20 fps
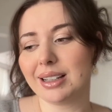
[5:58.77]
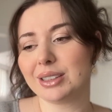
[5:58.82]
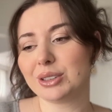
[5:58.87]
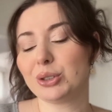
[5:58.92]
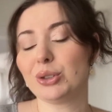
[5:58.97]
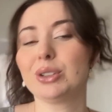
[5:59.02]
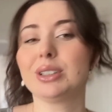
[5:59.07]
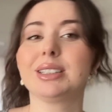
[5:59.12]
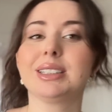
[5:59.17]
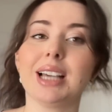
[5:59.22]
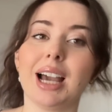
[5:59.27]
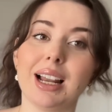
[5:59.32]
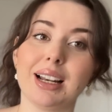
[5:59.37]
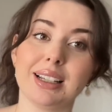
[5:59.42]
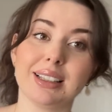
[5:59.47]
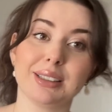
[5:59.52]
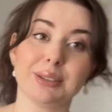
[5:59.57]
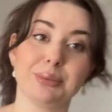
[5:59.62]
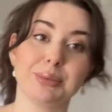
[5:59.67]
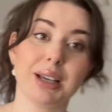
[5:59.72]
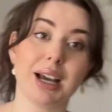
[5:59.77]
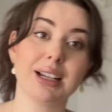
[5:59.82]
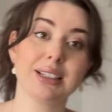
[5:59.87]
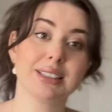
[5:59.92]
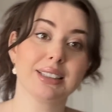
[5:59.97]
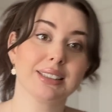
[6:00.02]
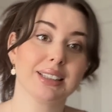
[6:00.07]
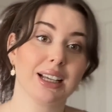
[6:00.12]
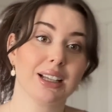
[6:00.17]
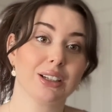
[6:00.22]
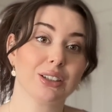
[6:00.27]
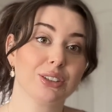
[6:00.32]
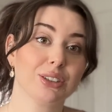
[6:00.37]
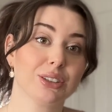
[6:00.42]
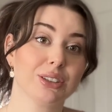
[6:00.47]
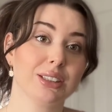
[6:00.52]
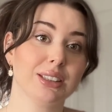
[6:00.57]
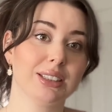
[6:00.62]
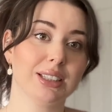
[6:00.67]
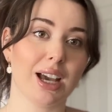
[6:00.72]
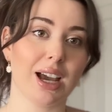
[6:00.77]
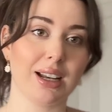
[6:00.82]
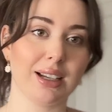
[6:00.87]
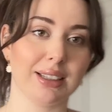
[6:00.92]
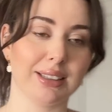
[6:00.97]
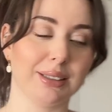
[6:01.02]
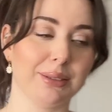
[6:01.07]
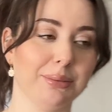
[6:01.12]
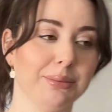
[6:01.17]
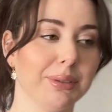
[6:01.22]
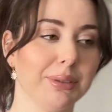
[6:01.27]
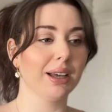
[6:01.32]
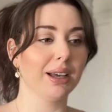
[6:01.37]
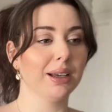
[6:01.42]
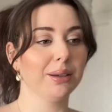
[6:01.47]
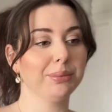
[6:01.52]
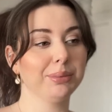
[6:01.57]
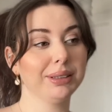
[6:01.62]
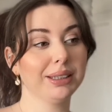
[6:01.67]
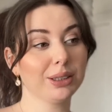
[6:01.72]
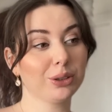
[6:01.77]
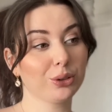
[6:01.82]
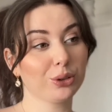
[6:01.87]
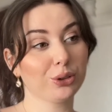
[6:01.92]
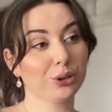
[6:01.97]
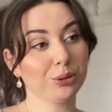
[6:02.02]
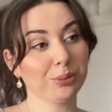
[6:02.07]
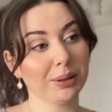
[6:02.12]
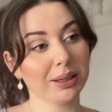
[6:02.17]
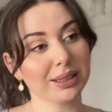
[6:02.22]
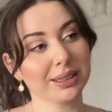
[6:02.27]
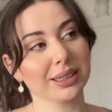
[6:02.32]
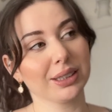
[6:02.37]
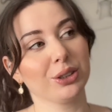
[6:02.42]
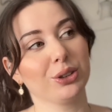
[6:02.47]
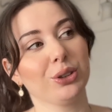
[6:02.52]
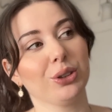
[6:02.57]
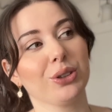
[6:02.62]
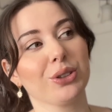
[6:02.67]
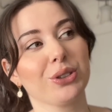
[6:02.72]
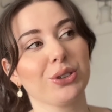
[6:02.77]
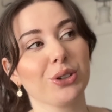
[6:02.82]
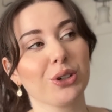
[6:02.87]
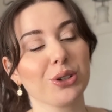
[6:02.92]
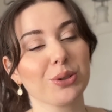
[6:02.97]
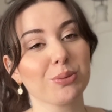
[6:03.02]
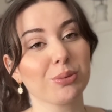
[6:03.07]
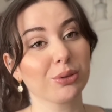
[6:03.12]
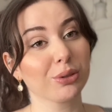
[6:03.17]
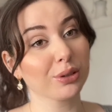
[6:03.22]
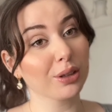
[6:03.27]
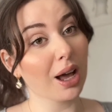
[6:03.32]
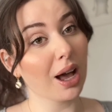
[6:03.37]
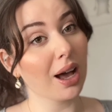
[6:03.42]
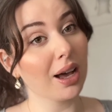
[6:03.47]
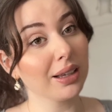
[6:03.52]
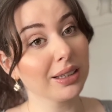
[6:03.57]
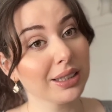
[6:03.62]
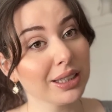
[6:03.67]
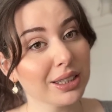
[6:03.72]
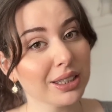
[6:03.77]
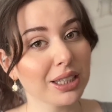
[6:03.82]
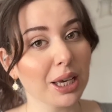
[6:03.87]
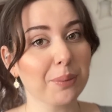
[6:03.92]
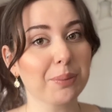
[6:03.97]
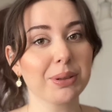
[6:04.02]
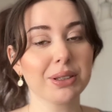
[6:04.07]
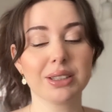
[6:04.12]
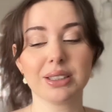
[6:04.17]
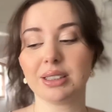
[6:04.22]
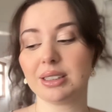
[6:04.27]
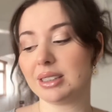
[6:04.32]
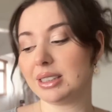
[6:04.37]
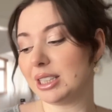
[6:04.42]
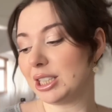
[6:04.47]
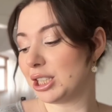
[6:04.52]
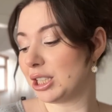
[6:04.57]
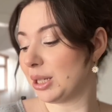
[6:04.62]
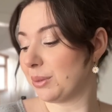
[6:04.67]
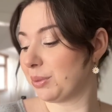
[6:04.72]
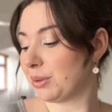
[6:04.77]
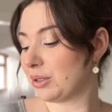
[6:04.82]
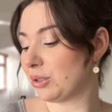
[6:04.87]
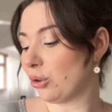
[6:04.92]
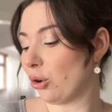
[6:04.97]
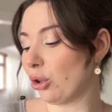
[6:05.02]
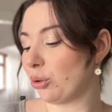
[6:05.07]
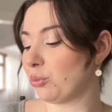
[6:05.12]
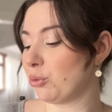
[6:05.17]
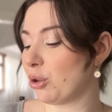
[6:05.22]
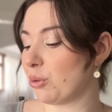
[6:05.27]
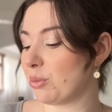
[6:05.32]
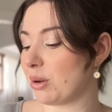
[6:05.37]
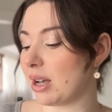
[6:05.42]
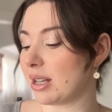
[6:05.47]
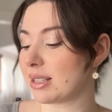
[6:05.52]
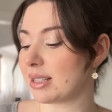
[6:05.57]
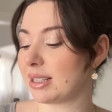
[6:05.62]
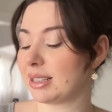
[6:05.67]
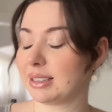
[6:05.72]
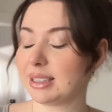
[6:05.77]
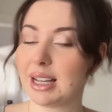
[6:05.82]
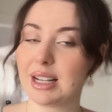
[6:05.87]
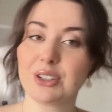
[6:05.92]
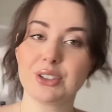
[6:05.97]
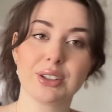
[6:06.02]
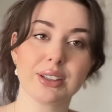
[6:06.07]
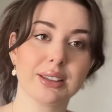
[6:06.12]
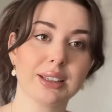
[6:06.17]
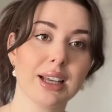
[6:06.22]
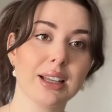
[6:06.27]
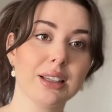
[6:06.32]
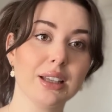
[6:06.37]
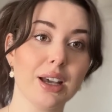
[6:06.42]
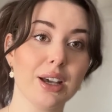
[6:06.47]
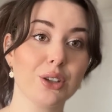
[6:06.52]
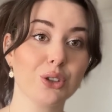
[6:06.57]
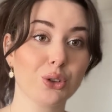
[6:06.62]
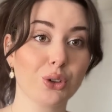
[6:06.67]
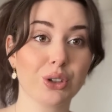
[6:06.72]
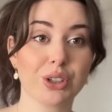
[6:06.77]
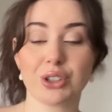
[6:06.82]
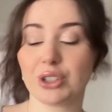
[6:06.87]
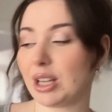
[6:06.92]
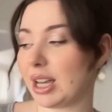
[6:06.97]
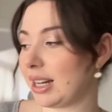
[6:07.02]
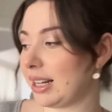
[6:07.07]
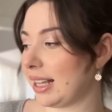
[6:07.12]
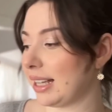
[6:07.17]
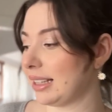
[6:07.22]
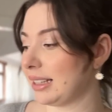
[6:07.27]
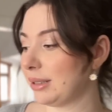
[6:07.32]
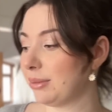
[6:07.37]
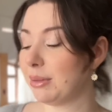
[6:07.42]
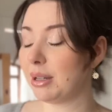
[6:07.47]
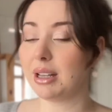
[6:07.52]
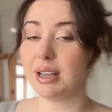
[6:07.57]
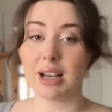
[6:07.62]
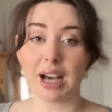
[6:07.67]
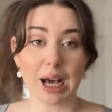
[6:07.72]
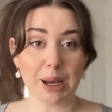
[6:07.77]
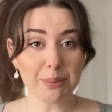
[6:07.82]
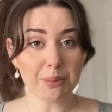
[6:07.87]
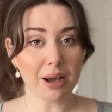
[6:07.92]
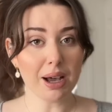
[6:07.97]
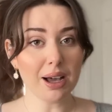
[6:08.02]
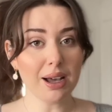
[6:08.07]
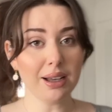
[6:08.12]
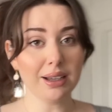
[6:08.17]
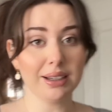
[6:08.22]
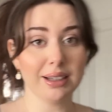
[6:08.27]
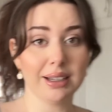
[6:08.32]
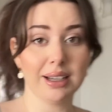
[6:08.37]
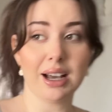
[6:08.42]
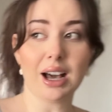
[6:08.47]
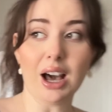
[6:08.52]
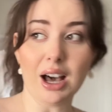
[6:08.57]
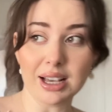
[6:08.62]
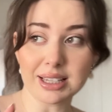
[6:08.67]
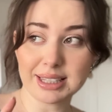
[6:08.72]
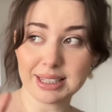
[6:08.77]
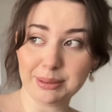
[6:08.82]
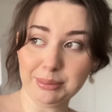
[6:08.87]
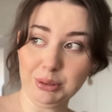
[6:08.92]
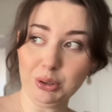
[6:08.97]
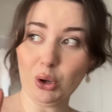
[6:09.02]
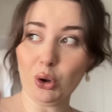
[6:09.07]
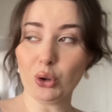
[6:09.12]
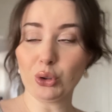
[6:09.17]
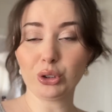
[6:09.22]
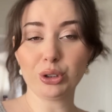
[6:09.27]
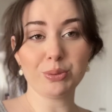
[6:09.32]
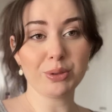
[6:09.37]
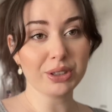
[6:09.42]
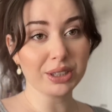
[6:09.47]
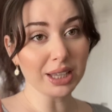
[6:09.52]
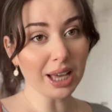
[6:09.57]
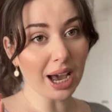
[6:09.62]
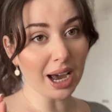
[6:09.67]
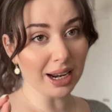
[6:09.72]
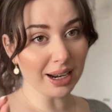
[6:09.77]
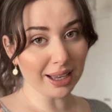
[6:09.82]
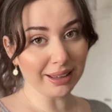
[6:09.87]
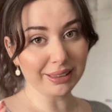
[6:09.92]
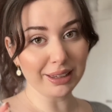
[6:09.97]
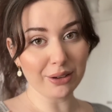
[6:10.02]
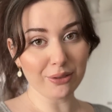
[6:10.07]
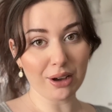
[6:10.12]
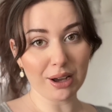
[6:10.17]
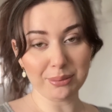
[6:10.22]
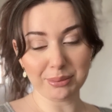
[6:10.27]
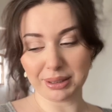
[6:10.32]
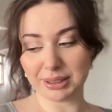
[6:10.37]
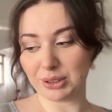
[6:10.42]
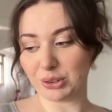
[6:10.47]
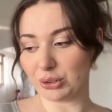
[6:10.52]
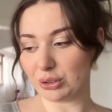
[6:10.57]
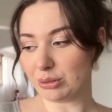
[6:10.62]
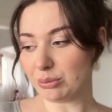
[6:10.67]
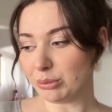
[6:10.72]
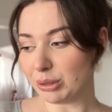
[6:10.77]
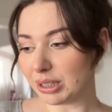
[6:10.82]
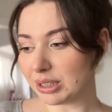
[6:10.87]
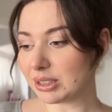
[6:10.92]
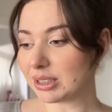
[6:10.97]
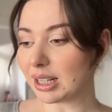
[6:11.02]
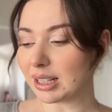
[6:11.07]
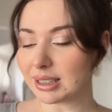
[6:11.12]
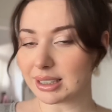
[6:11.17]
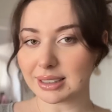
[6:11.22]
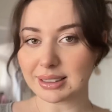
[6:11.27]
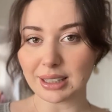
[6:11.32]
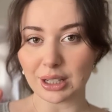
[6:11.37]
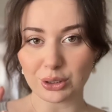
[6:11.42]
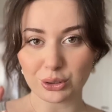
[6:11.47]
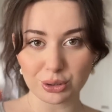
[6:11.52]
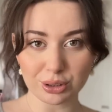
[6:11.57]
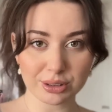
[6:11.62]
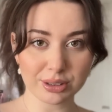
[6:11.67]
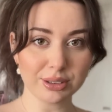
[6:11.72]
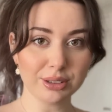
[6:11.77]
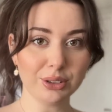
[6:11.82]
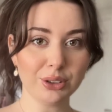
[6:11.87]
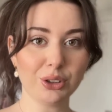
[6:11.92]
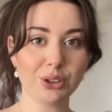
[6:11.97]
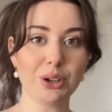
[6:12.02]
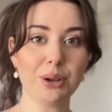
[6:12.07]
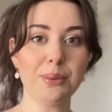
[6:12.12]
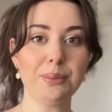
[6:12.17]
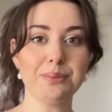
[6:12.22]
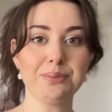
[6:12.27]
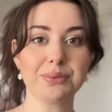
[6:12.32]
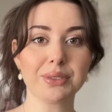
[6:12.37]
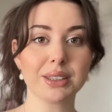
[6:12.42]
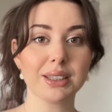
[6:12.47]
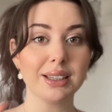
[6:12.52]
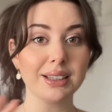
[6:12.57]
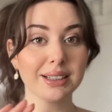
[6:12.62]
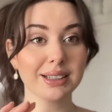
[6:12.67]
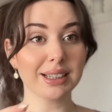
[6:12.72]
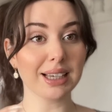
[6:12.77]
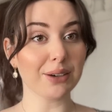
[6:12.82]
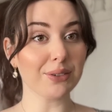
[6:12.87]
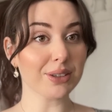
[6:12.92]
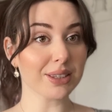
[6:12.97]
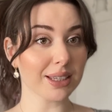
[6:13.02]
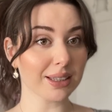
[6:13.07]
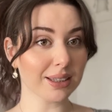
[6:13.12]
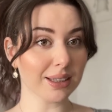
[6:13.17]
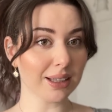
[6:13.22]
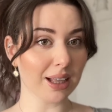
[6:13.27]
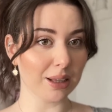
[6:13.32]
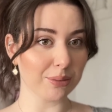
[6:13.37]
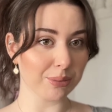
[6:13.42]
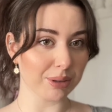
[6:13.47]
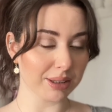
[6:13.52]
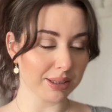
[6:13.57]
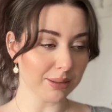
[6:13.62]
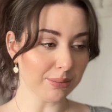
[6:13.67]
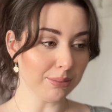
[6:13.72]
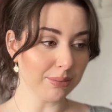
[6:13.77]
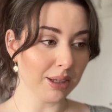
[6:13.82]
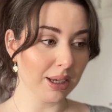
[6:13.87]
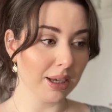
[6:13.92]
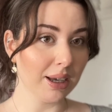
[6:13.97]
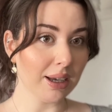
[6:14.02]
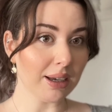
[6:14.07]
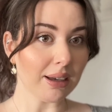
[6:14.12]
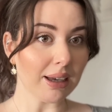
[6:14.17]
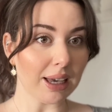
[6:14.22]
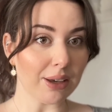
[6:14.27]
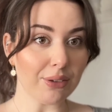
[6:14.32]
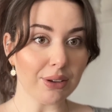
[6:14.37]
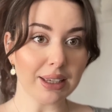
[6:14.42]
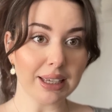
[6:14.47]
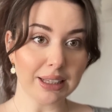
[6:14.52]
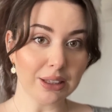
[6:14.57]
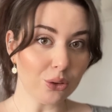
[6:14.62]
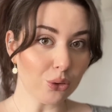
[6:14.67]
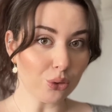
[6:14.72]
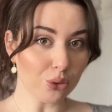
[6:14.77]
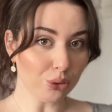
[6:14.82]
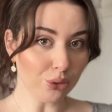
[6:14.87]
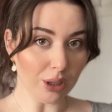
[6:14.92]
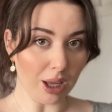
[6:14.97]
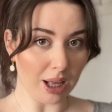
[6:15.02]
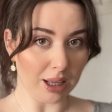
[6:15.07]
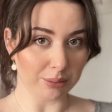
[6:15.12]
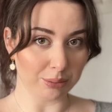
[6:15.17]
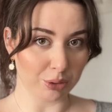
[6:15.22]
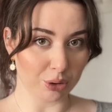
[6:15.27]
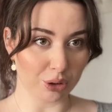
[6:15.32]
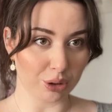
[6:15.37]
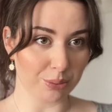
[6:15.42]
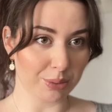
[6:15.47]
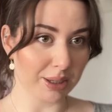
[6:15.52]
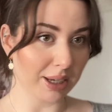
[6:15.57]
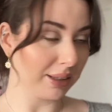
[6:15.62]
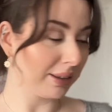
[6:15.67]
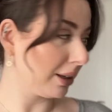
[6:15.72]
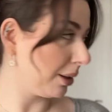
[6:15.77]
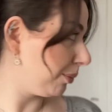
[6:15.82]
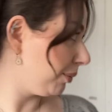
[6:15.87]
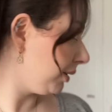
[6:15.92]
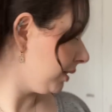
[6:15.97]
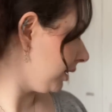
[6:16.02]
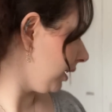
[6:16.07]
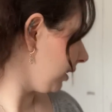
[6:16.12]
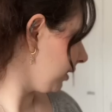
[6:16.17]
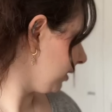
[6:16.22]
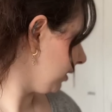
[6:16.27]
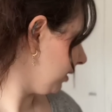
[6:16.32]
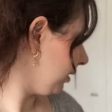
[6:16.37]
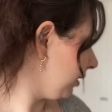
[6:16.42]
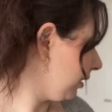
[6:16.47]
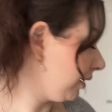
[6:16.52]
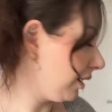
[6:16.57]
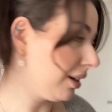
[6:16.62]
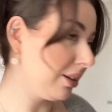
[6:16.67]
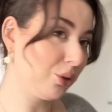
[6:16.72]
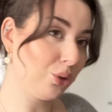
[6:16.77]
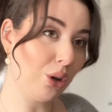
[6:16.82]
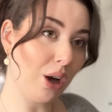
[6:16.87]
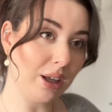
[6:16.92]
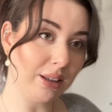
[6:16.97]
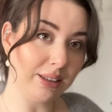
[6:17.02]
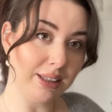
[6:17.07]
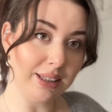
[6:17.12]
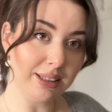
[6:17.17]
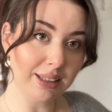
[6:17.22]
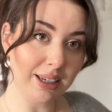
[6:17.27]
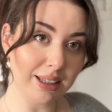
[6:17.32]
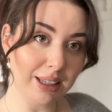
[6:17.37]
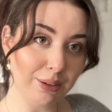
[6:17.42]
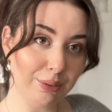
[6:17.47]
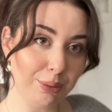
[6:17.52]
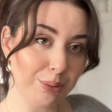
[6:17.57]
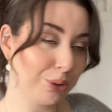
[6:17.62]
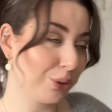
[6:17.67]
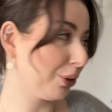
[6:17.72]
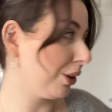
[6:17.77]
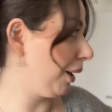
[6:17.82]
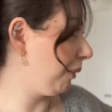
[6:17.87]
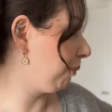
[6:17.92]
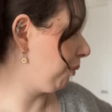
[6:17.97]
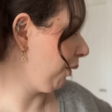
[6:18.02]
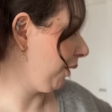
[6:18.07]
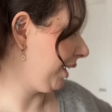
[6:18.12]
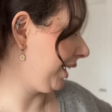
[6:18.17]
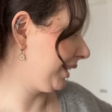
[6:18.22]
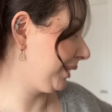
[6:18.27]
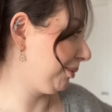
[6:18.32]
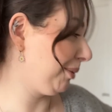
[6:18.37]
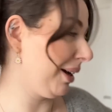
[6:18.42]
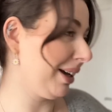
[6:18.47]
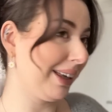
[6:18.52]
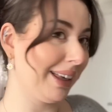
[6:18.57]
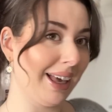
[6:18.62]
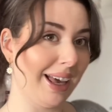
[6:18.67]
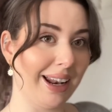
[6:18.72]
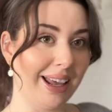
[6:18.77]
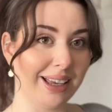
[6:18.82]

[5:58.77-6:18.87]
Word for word: Çok içerledim. Gerçekten aşırı içerledim. Bir de küçülmeye çalışıyoruz diyoruz burada. Hiç yapıcı, hiç yapıcı olmuyor bazıları. Gerçekten çok içerlendim. Ama azimli olduğum için hala devam ediyorum. Bu eşyalardan kurtuluyorum. Yeni kıyafet zaten almadım. Eve yeni ürün de almıyorum zaten. Bir tek şu an ilk hedefim şurayı boyatmak yani.